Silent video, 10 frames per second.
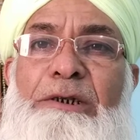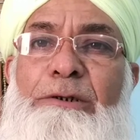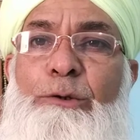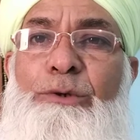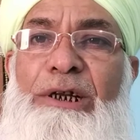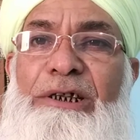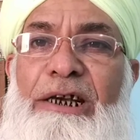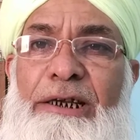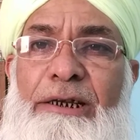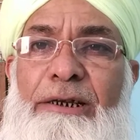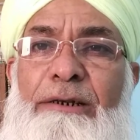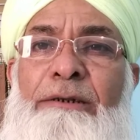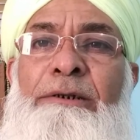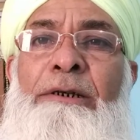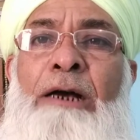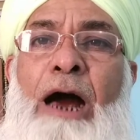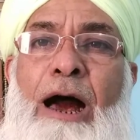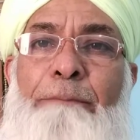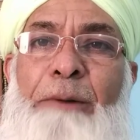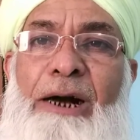की ज़रूरत नहीं है
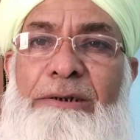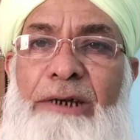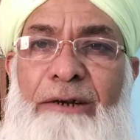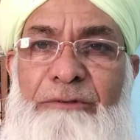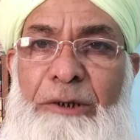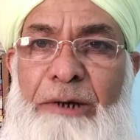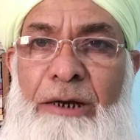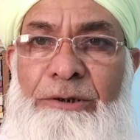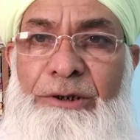आप पाक साफ जब